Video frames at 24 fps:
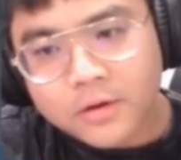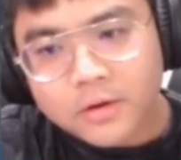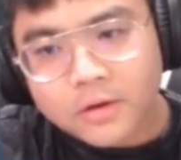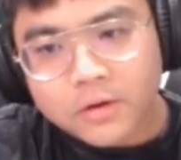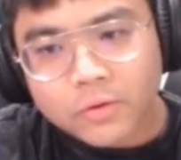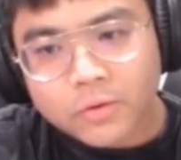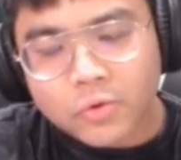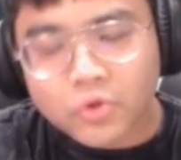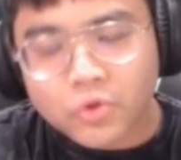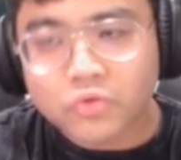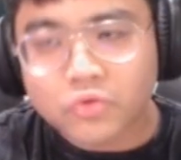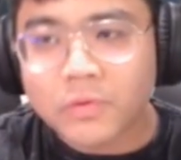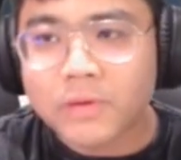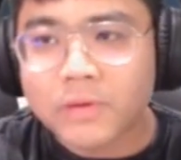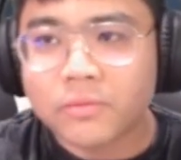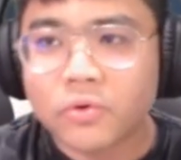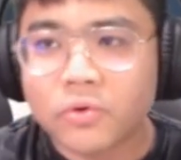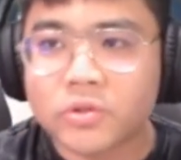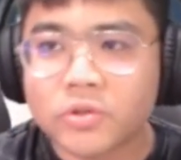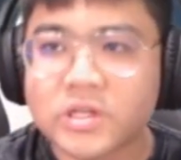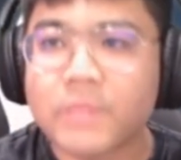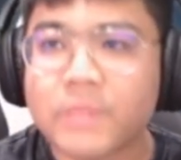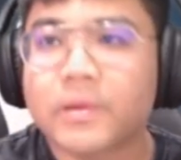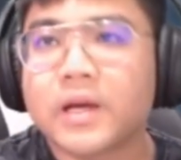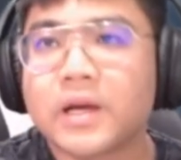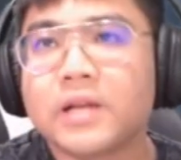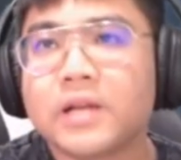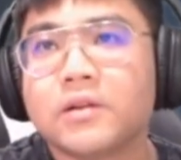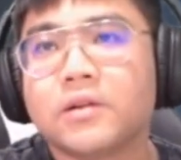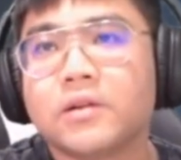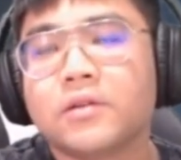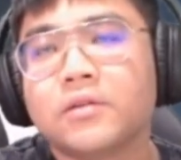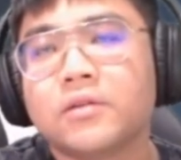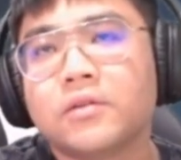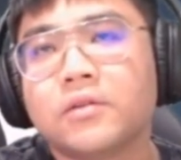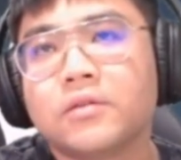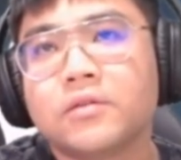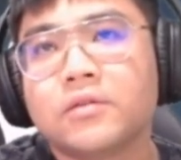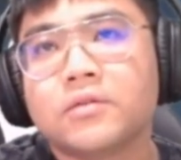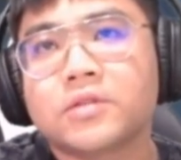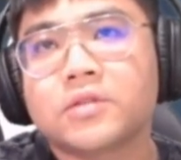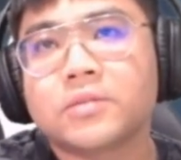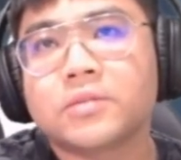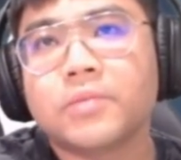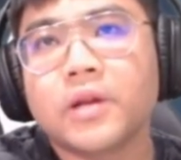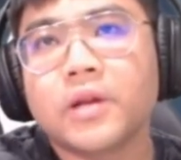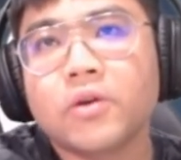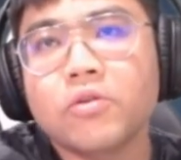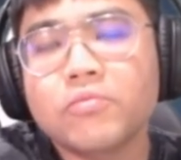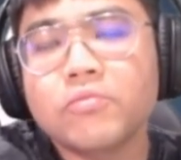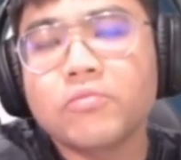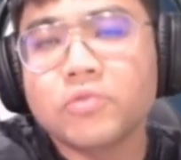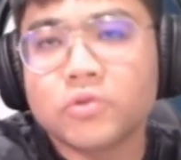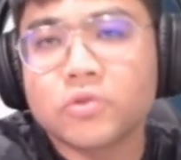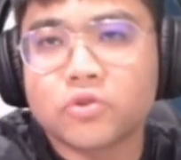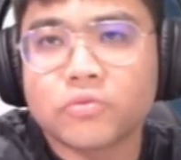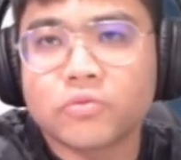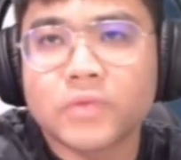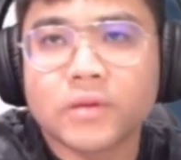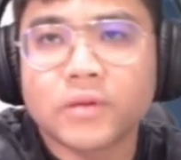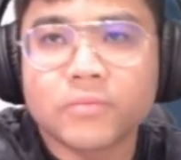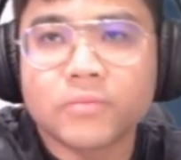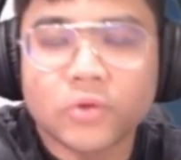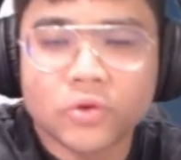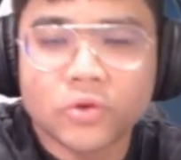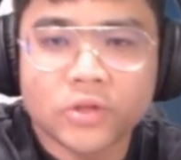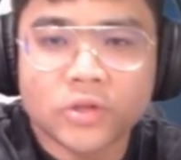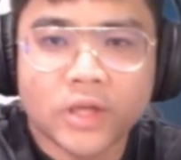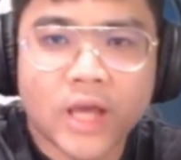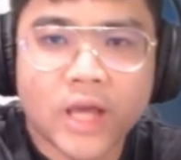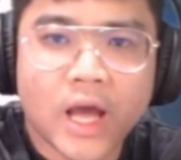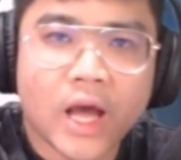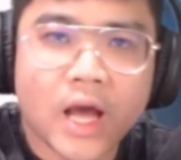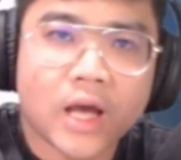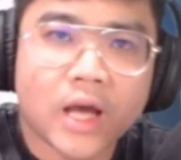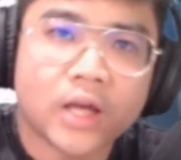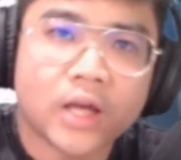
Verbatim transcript: gue cuman mengucapkan sebenarnya gue cuman mengut ya